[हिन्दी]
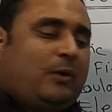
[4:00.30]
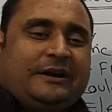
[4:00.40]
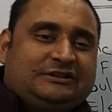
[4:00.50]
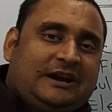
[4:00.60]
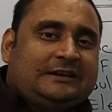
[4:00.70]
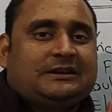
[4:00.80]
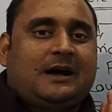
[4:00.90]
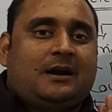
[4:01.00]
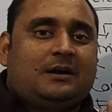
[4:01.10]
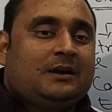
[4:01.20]
पॉइंट चार्ज
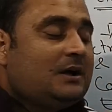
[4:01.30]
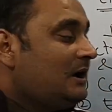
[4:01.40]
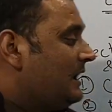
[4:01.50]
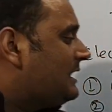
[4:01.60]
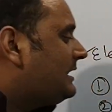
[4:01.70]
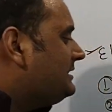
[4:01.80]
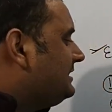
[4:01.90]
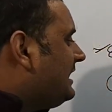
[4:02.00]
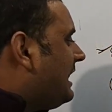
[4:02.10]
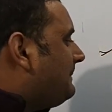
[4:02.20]
कारण अगर
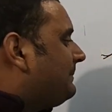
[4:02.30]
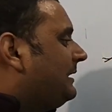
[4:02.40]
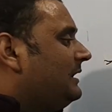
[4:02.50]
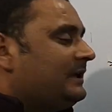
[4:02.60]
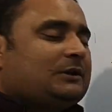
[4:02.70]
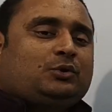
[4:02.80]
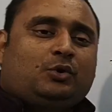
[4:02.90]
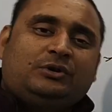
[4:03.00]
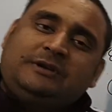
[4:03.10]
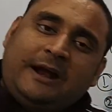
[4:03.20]
ये आप पढ़ लेंगे
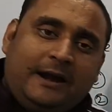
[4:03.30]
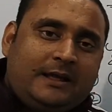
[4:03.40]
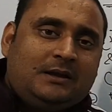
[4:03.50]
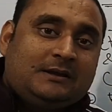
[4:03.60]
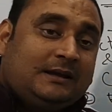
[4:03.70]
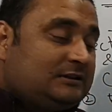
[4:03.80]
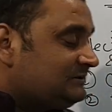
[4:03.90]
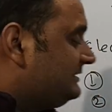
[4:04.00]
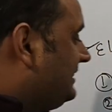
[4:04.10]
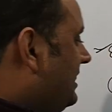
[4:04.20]
दो हेडिंग इस
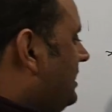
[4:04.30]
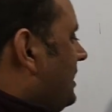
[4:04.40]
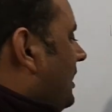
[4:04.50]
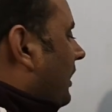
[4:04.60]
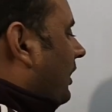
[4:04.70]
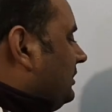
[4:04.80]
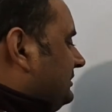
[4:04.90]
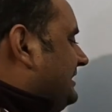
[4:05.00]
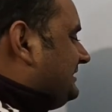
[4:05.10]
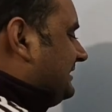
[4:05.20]
ये
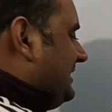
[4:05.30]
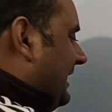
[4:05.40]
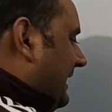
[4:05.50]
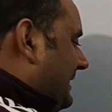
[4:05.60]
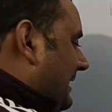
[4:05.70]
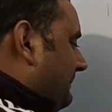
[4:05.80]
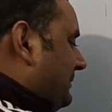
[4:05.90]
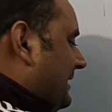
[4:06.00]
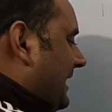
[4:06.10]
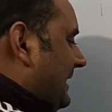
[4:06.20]
और तीसरी हेडिंग
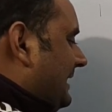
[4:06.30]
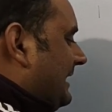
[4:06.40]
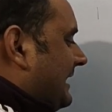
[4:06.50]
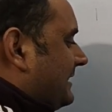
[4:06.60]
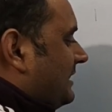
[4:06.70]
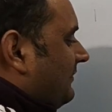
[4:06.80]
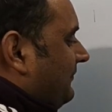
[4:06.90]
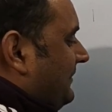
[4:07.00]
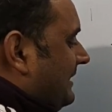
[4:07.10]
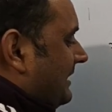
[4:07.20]
आपकी है इलेक्ट्रिक
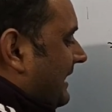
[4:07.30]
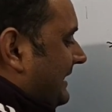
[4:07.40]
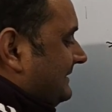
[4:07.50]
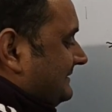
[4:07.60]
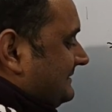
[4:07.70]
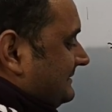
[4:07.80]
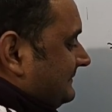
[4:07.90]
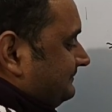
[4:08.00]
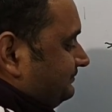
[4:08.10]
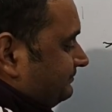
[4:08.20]
फील्ड लाइंस
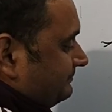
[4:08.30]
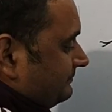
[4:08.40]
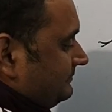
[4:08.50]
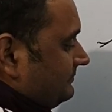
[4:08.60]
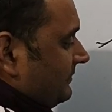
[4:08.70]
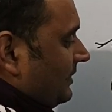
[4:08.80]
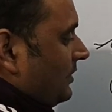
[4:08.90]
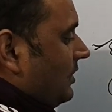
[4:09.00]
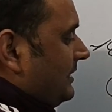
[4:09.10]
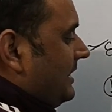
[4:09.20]

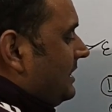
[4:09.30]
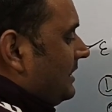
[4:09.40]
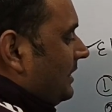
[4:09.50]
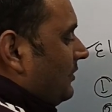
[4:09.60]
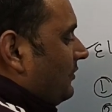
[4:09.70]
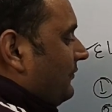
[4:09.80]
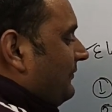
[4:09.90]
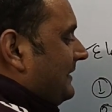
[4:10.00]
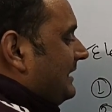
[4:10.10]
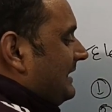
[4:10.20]
कौन है
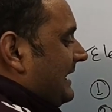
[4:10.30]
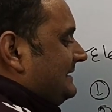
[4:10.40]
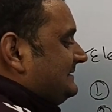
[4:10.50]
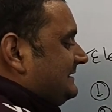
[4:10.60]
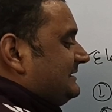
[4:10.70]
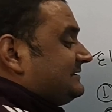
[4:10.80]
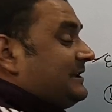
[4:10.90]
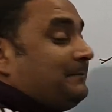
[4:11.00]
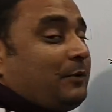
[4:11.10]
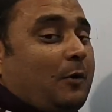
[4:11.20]
फील्ड लाइंस
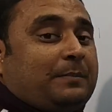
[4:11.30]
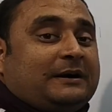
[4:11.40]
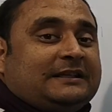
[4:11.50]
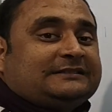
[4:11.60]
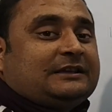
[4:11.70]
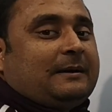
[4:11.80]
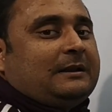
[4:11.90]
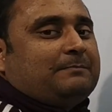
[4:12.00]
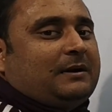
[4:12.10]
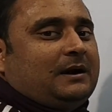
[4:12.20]
इसकी प्रॉपर्टीज के बारे
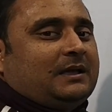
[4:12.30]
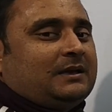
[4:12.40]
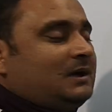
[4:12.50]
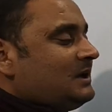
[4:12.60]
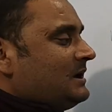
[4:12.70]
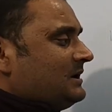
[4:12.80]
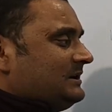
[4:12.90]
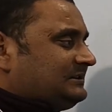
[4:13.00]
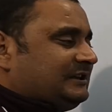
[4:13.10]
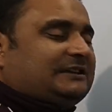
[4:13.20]
में पढ़ लेंगे
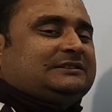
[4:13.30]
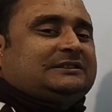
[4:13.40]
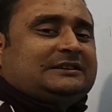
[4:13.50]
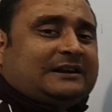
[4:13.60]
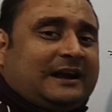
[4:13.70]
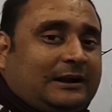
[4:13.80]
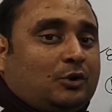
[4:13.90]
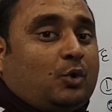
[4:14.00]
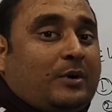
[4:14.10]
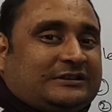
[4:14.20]
इसके रिलेटेड
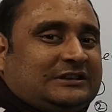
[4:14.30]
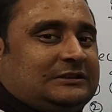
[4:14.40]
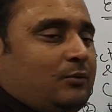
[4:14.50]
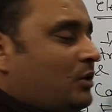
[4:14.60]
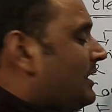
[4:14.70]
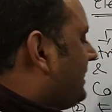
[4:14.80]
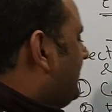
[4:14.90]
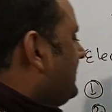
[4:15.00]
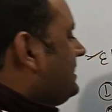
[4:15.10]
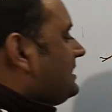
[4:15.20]
जो क्वेश्चन है वो कर
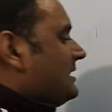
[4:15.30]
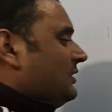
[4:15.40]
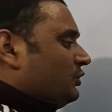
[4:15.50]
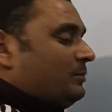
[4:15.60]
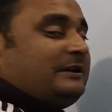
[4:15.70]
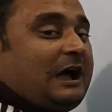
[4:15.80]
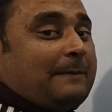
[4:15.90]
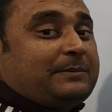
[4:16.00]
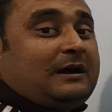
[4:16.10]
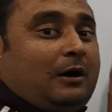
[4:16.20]
लेंगे तो भी
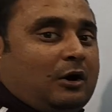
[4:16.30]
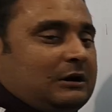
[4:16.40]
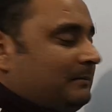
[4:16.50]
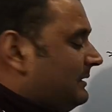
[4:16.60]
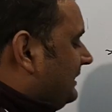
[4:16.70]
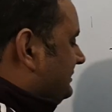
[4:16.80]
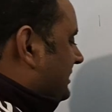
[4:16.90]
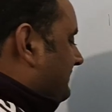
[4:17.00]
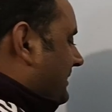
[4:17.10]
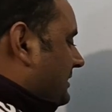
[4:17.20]
आपके और नंबर
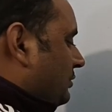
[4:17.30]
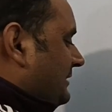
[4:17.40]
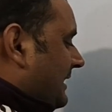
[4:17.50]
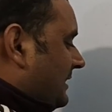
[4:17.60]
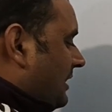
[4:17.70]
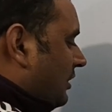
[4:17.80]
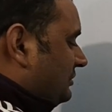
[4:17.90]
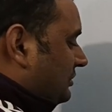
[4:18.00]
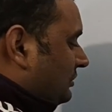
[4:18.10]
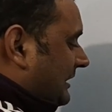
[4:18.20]
अच्छे पक्के हो जाएंगे
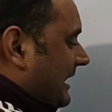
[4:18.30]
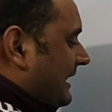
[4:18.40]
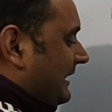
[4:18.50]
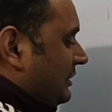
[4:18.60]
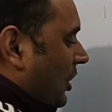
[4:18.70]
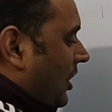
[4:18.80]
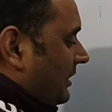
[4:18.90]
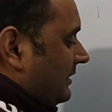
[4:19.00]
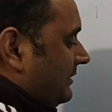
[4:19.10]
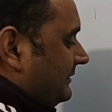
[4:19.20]
और चौथा है
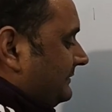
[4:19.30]
टॉर्क